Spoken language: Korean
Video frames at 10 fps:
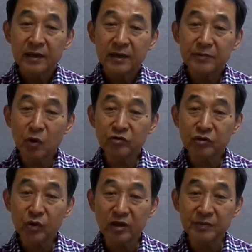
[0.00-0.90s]

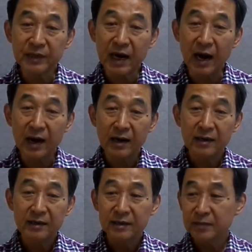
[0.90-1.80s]
이목줄도 어딥니까?
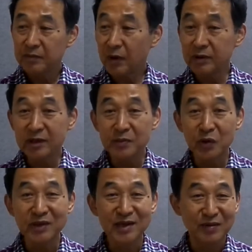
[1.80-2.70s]
뭐 어디를
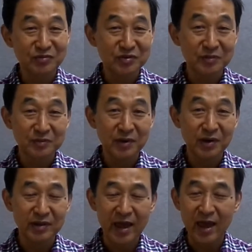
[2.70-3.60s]
보니까 무슨
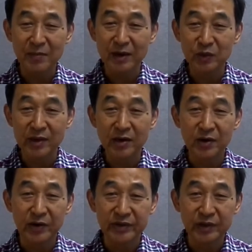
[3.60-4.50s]
뭐 대마도다
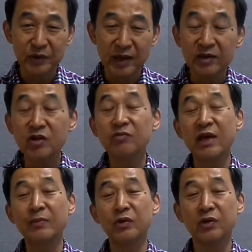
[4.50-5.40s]
거제도다 이게 전부
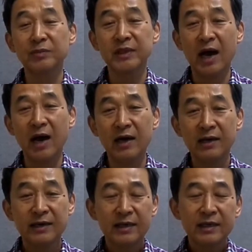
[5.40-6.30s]
잘못된 겁니다.
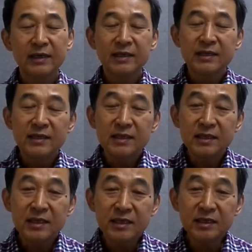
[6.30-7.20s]

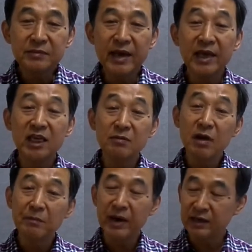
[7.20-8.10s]
지금의
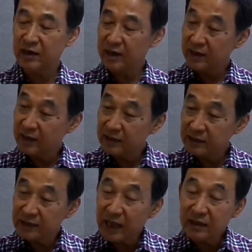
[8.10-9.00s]
김해평야에
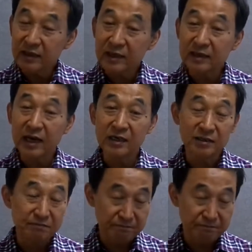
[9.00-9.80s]
있는 산들이 그 당시